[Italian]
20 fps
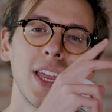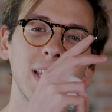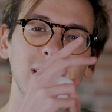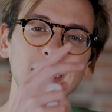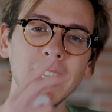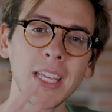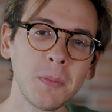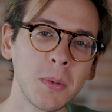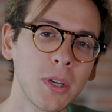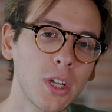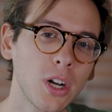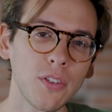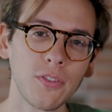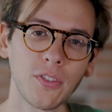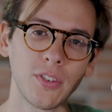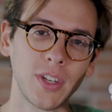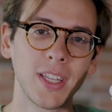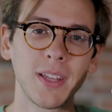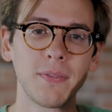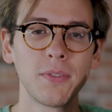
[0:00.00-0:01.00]
dei
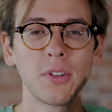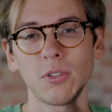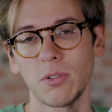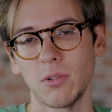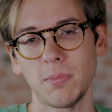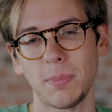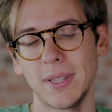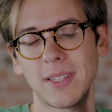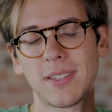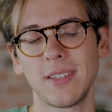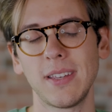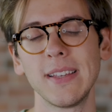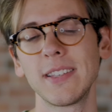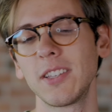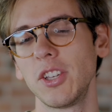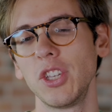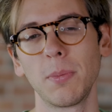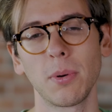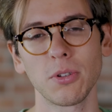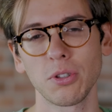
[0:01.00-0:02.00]
microfoni davvero
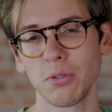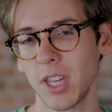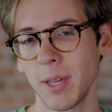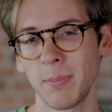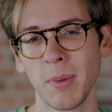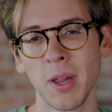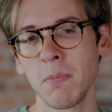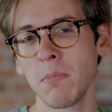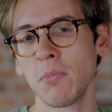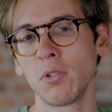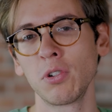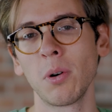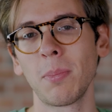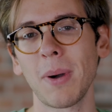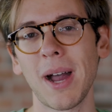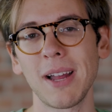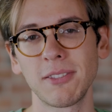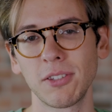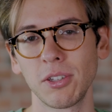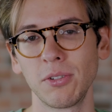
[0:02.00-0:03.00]
pazzeschi, ci posso chiamare in
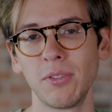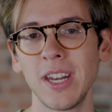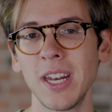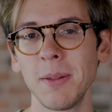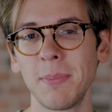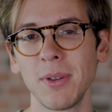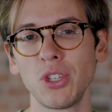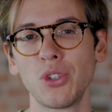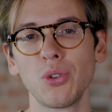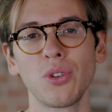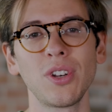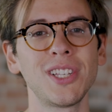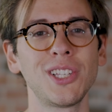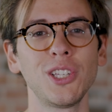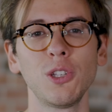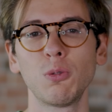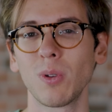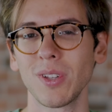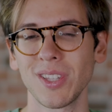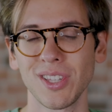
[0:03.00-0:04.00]
monopattino nelle peggiori
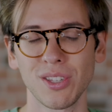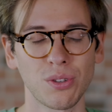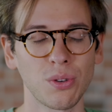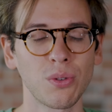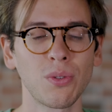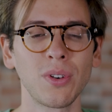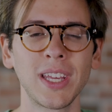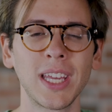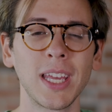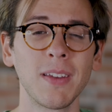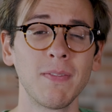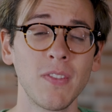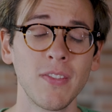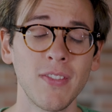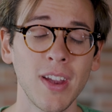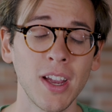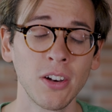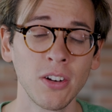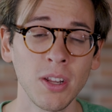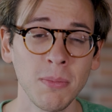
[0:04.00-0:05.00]
situazioni che vi
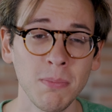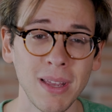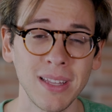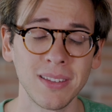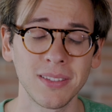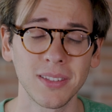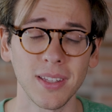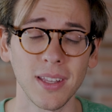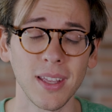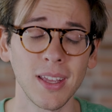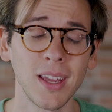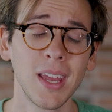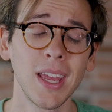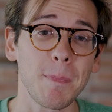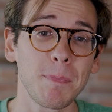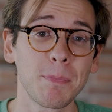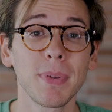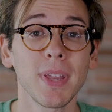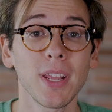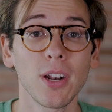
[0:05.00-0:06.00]
vengono in mente,
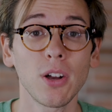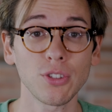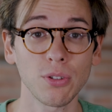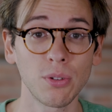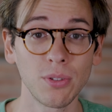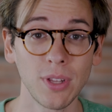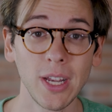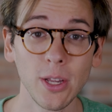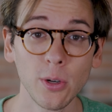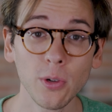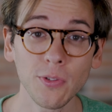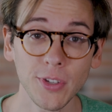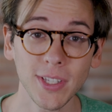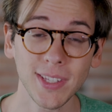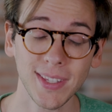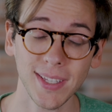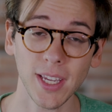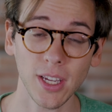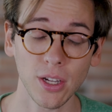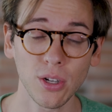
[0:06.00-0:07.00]
però sono delle
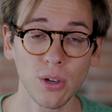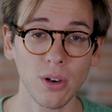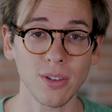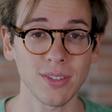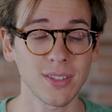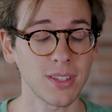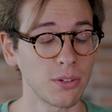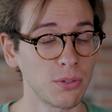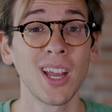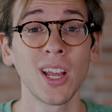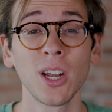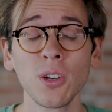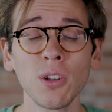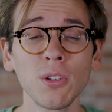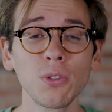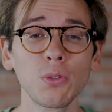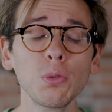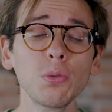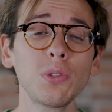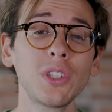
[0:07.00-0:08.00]
cuffiette che costano.
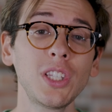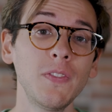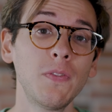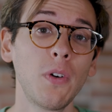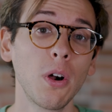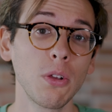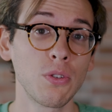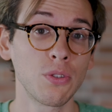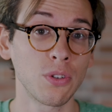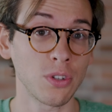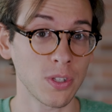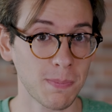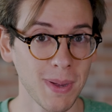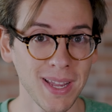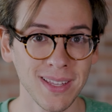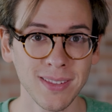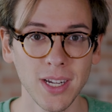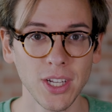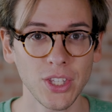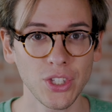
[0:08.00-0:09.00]
Non tutti vogliono
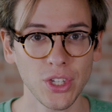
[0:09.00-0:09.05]
spendere